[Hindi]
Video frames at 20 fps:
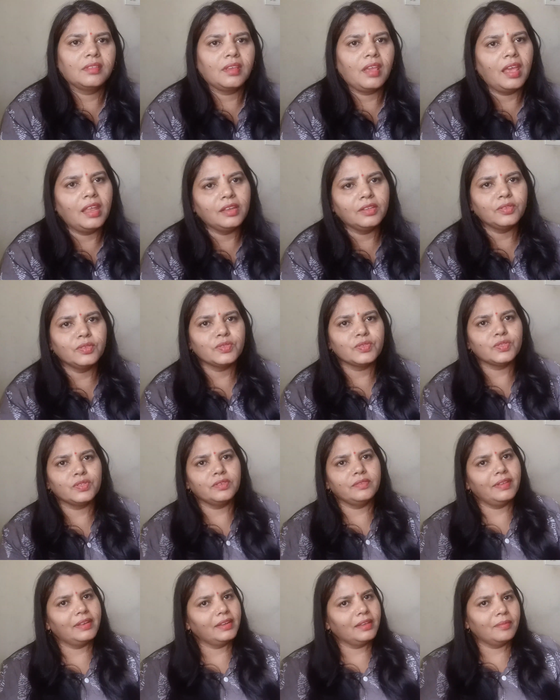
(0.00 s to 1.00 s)
हेलो
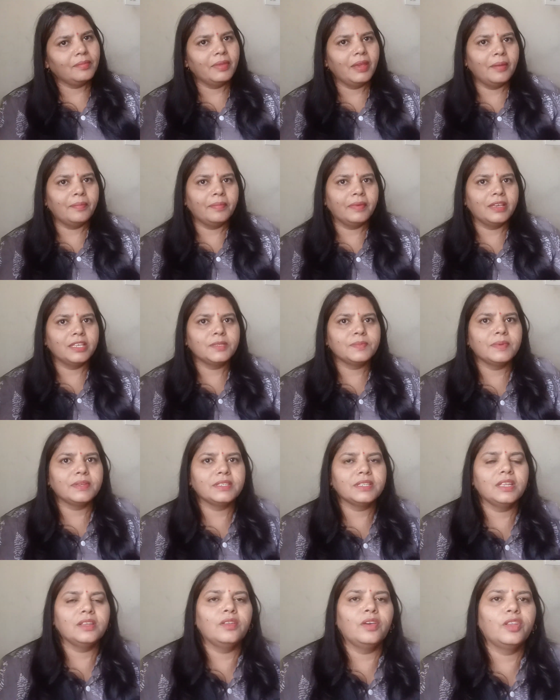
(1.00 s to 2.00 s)
दोस्तों वेलकम है आपका
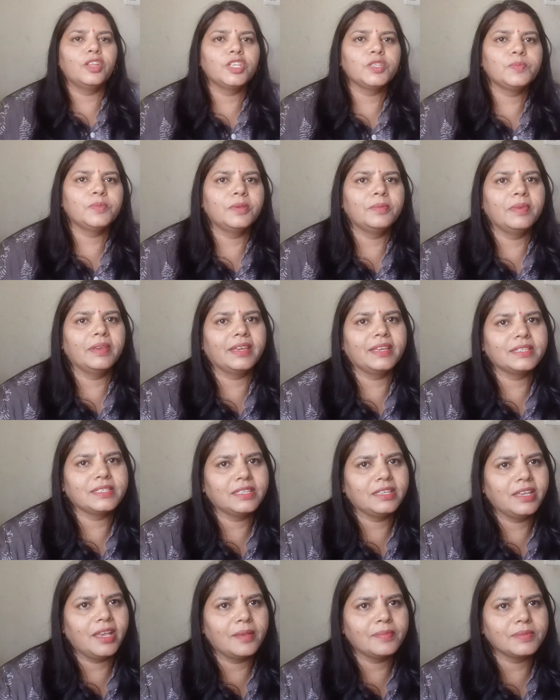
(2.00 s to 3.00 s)
स्पेशल नॉनवेज पी में
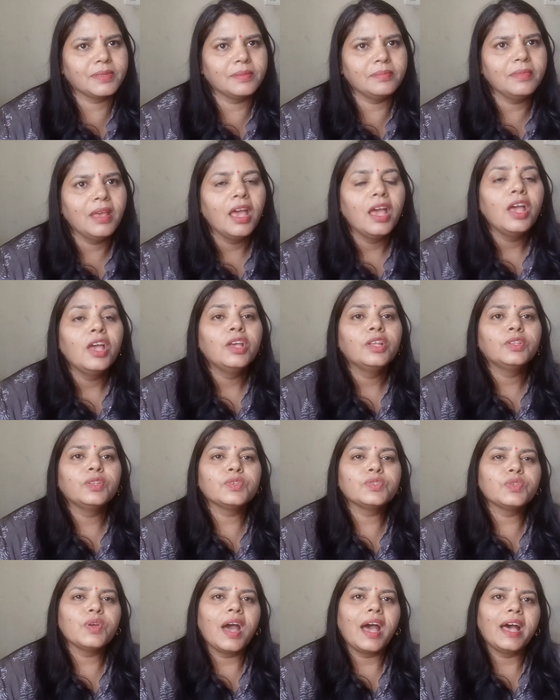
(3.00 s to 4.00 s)
कैसे हैं आप सब
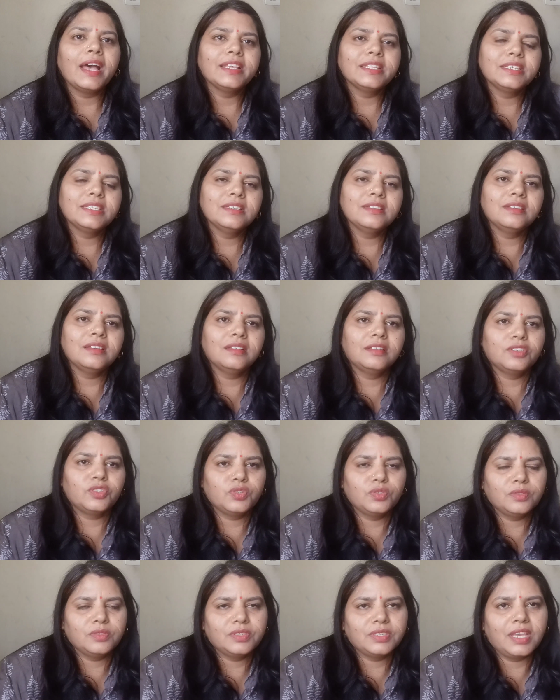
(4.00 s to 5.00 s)
दोस्तों आज
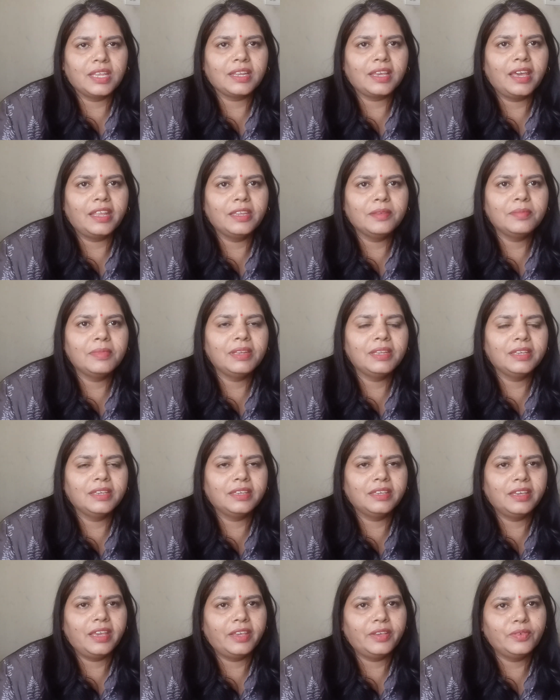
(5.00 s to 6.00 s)
जो जानकारी मैं
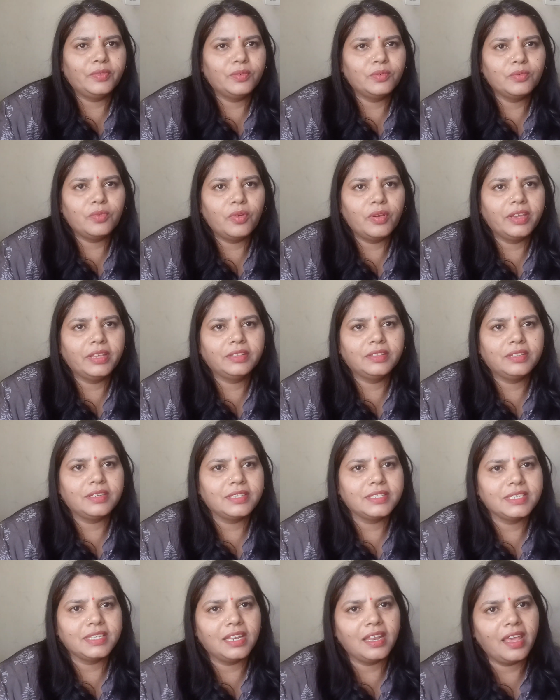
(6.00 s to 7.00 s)
लेके आई हूँ वो है
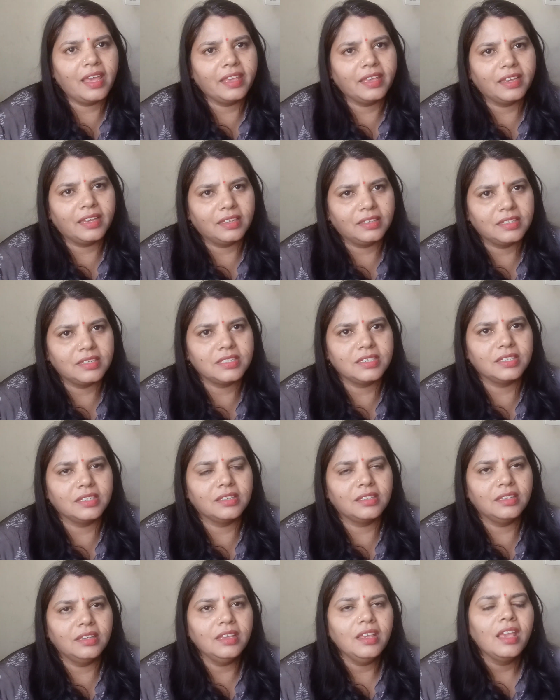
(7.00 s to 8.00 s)
निर्जला एकादशी
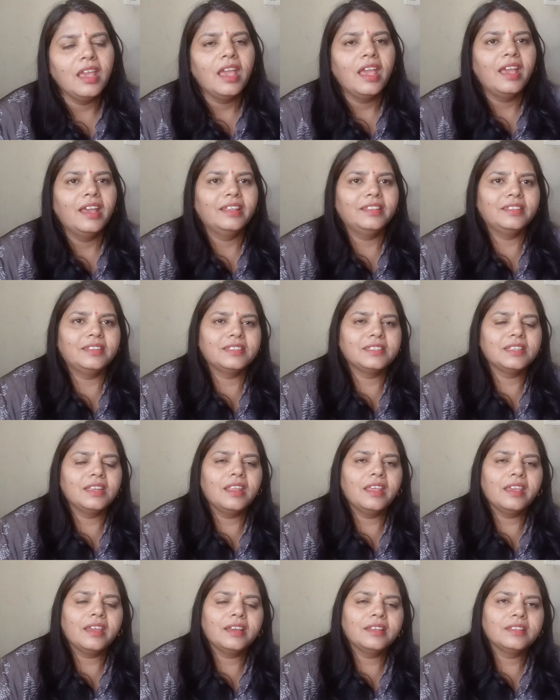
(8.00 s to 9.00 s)
की
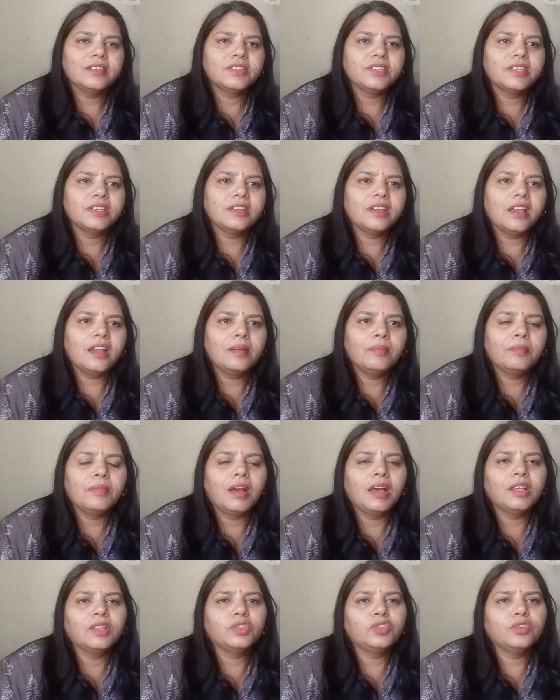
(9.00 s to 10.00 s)
निर्जला एकादशी का
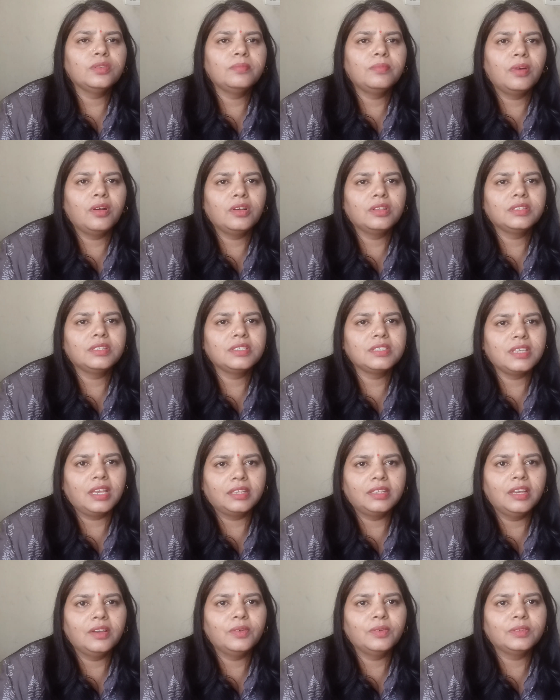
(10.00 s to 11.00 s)
महत्व तो बहुत
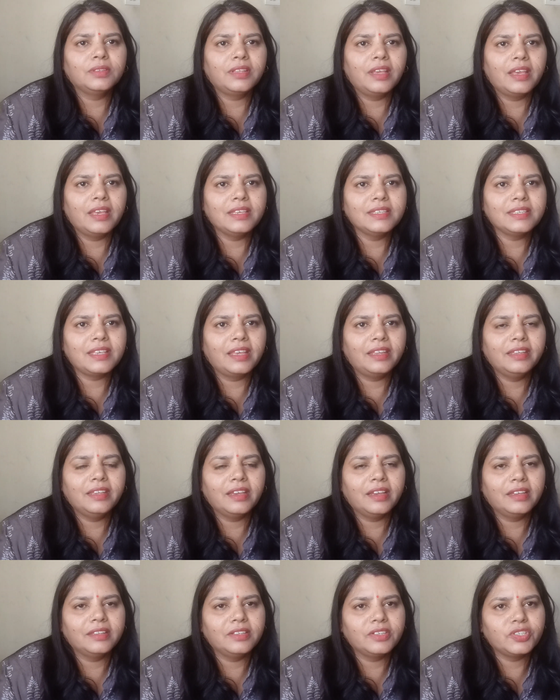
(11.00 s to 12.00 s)
ज़्यादा होता है सारी
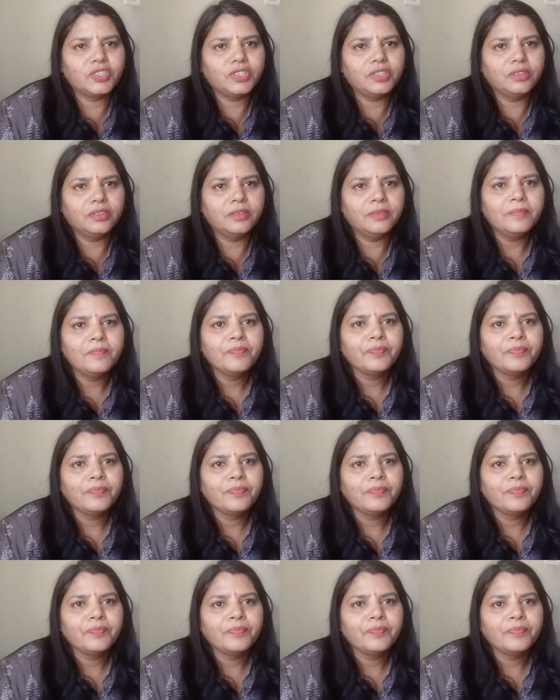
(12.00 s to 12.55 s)
एकादशियों